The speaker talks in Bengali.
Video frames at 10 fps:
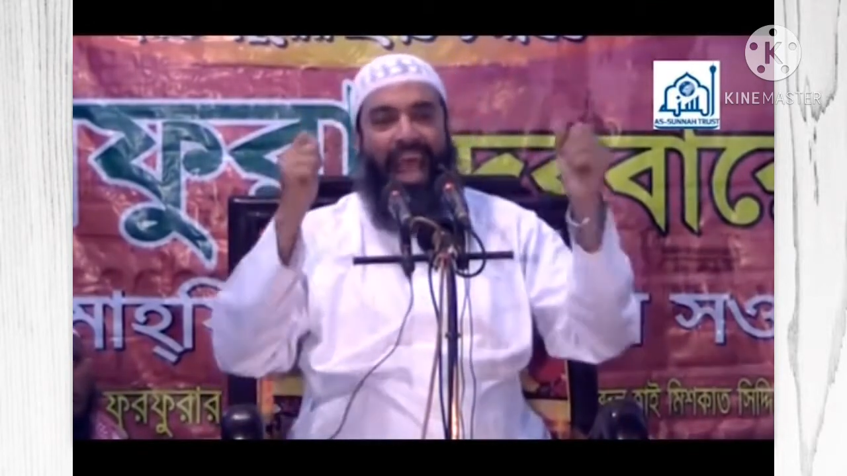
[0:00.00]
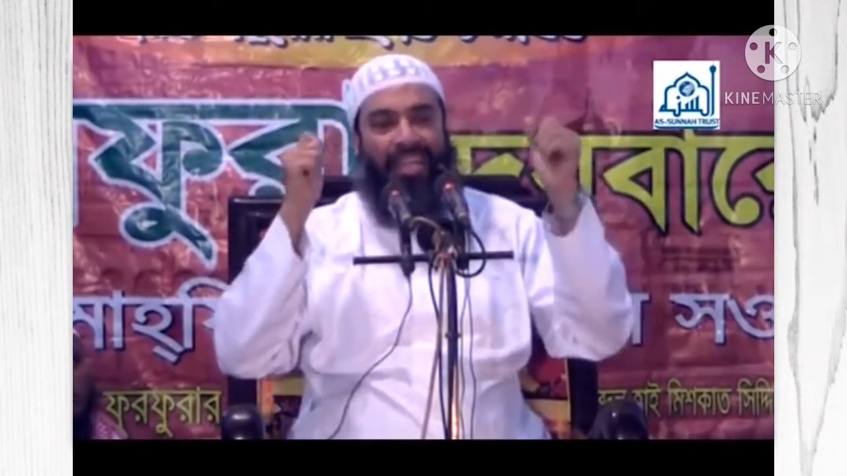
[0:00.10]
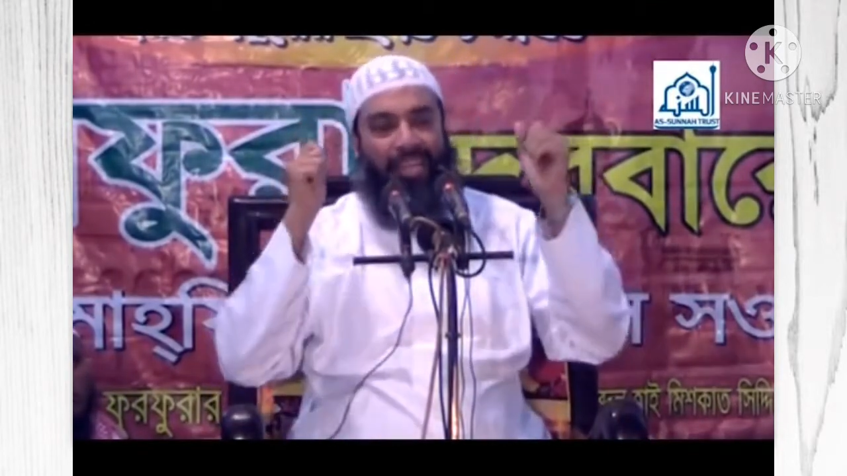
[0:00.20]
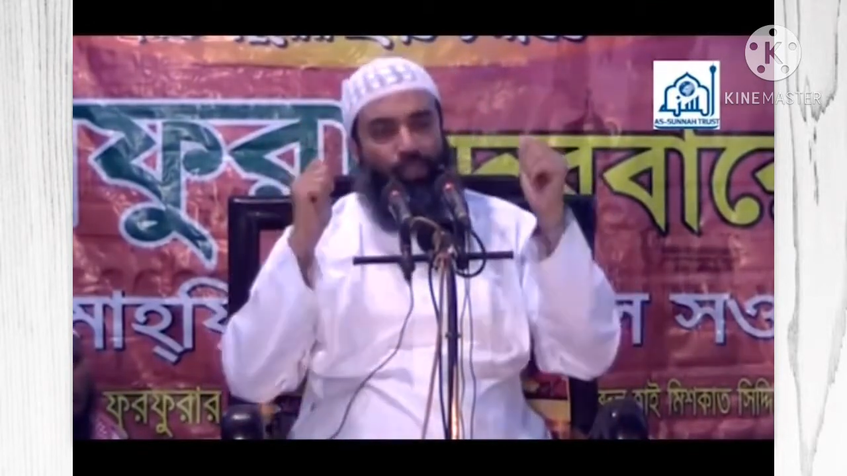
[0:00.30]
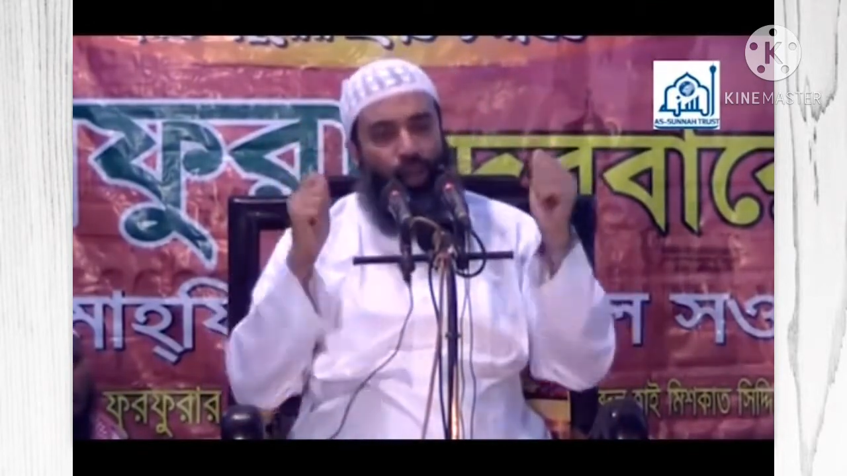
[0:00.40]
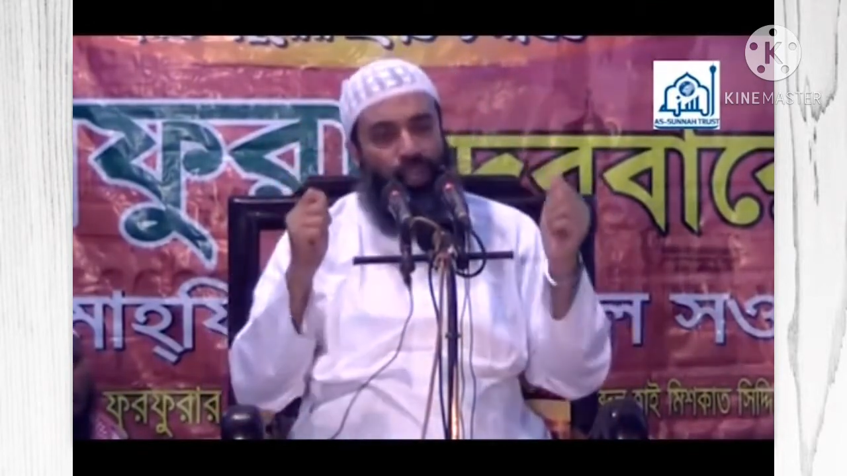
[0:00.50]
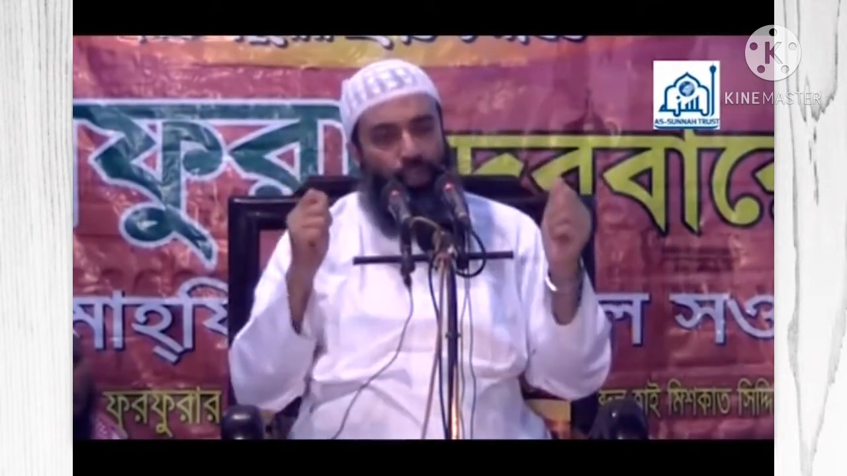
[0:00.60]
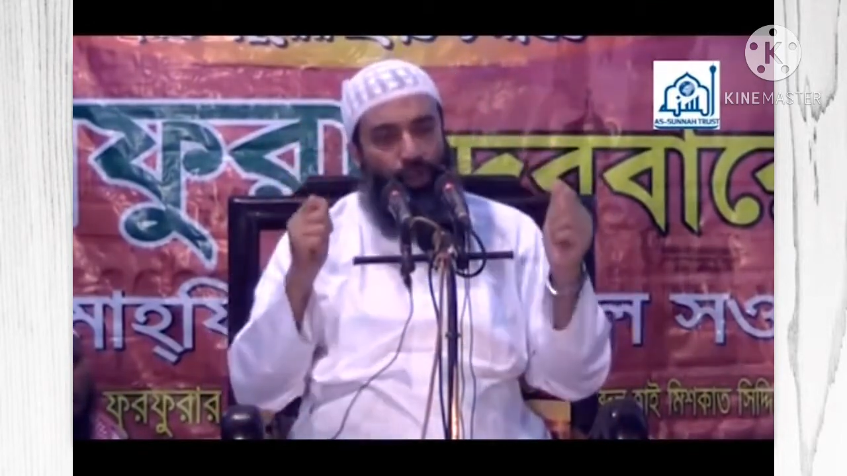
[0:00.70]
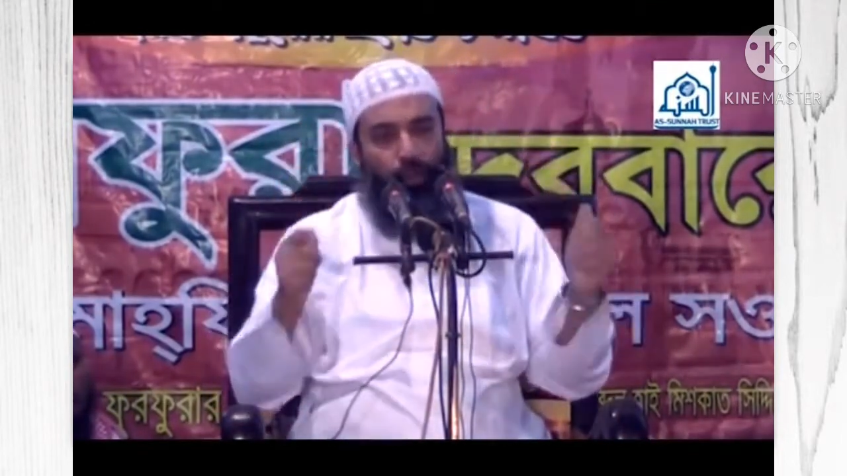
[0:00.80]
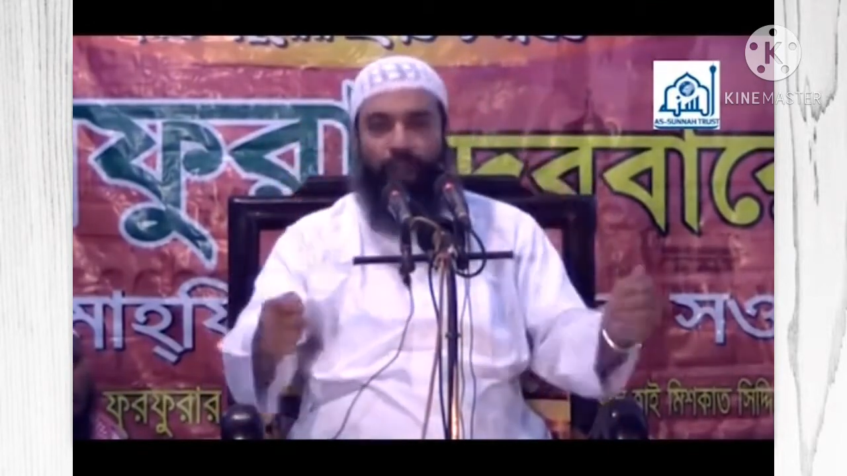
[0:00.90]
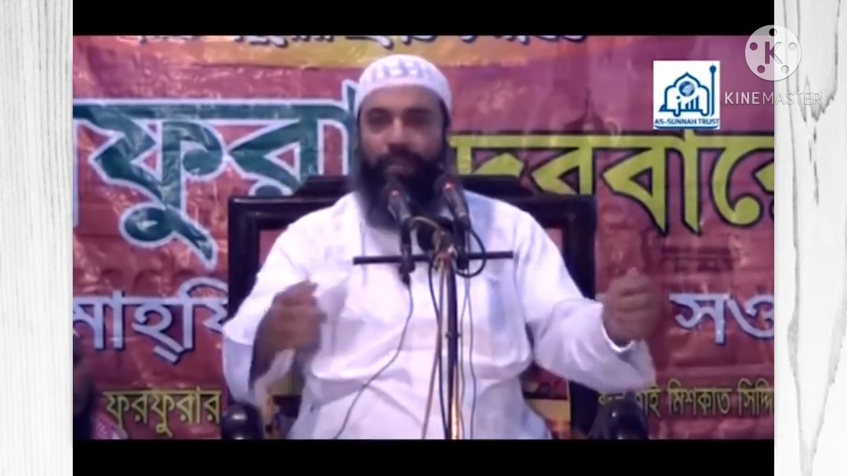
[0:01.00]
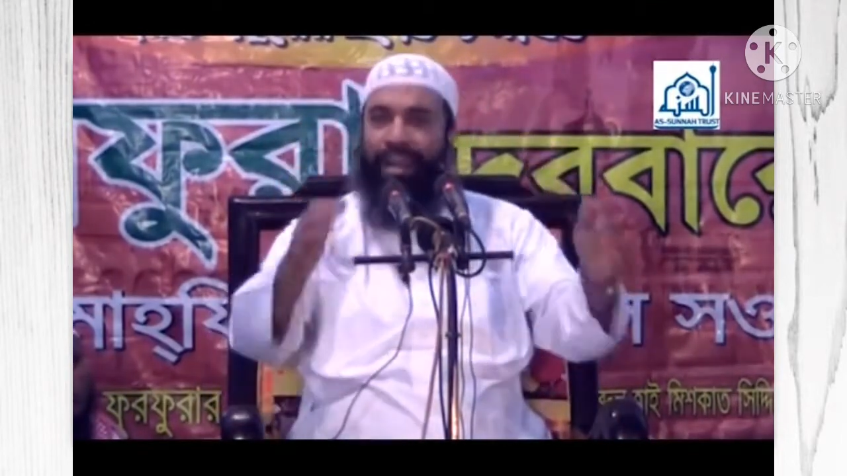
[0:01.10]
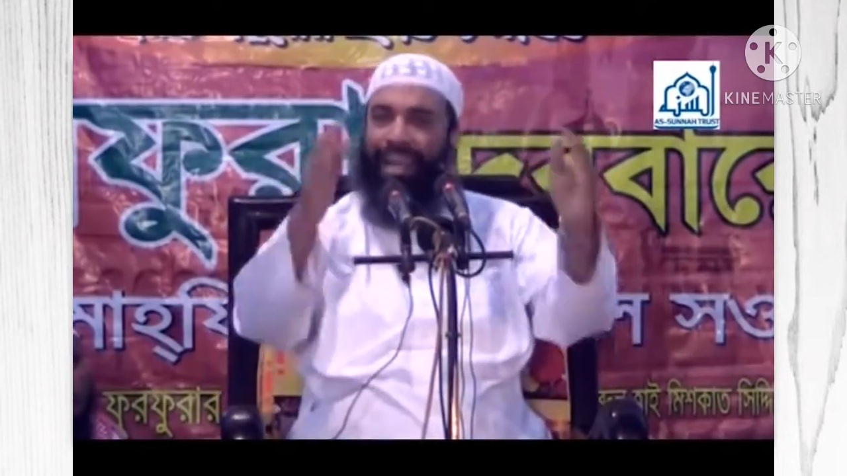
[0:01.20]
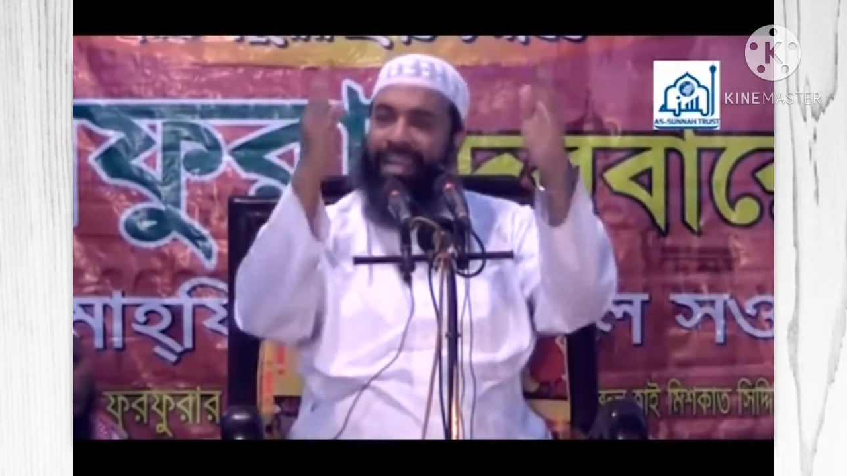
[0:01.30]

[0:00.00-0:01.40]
একটা দরিদ্র পরিবারকে